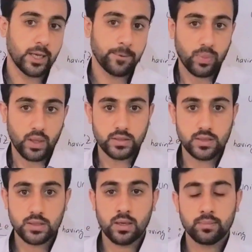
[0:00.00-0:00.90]
है
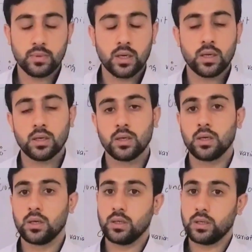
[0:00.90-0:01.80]
जिसे हम ना
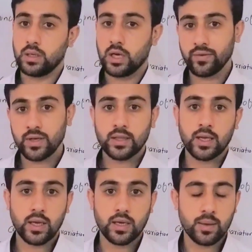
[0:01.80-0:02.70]
लिविंग
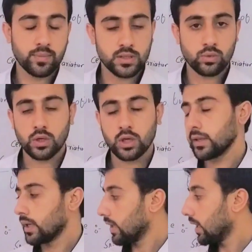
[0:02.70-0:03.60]
थिंग हम इसको
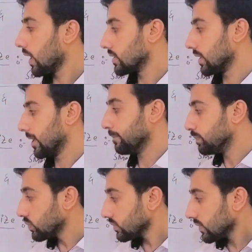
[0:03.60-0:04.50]
लिविंग थिंग नहीं कह सकते
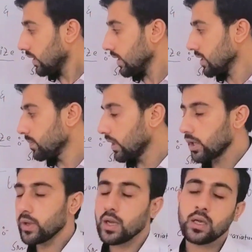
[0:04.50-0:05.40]
इसमें
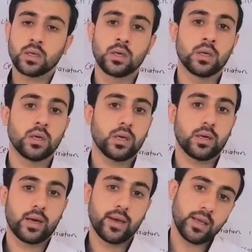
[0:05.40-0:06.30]
लिविंग
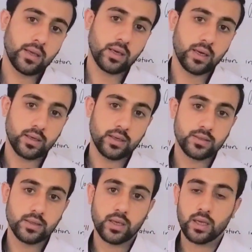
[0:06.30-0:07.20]
का एक ही
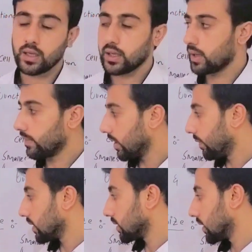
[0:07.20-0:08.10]
करेक्टरिस्टिक है कि ये
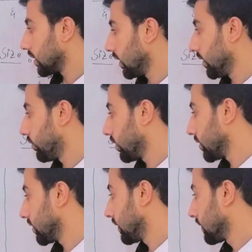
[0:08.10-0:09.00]
हमारे पास करते हैं
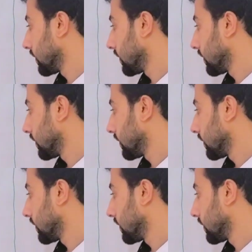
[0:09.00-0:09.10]
रिप्रोडक्शन